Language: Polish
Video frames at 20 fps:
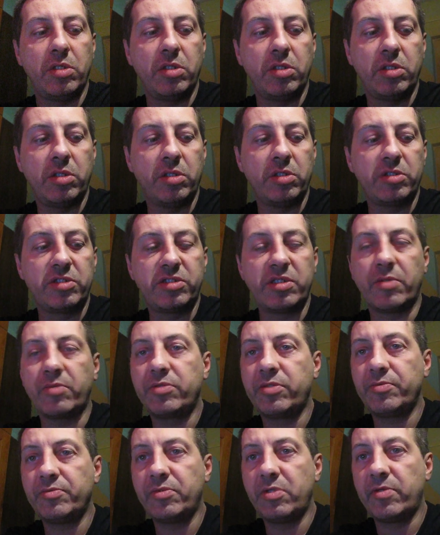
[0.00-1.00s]
E,
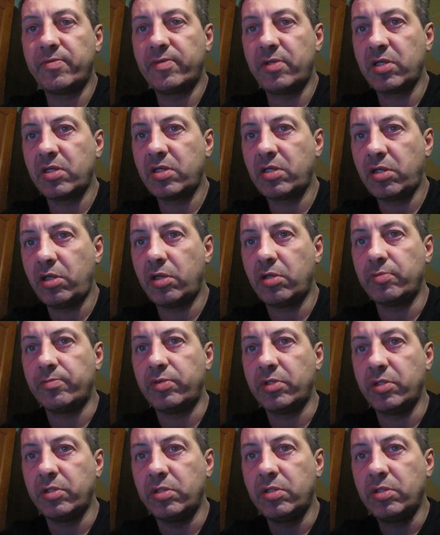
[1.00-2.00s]
całkiem nowe
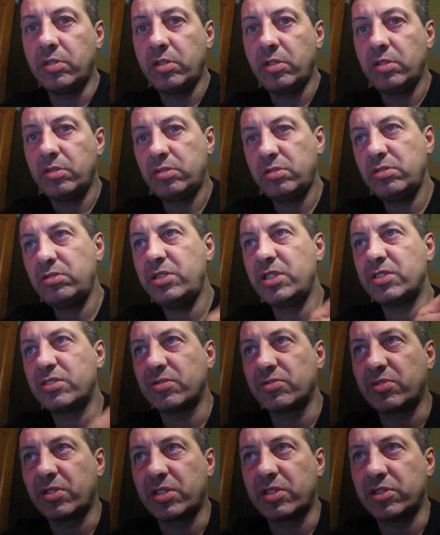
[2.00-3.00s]
groby. No, nie
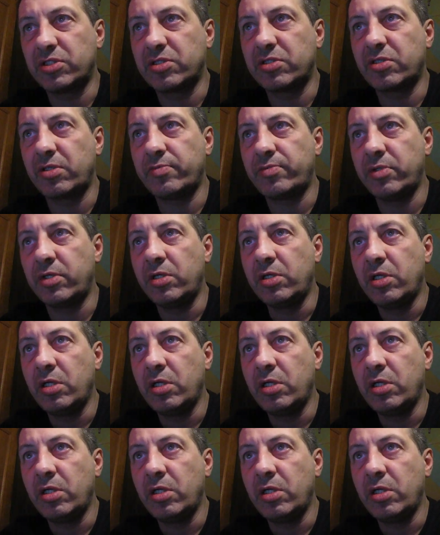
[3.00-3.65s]
są to jakieś groby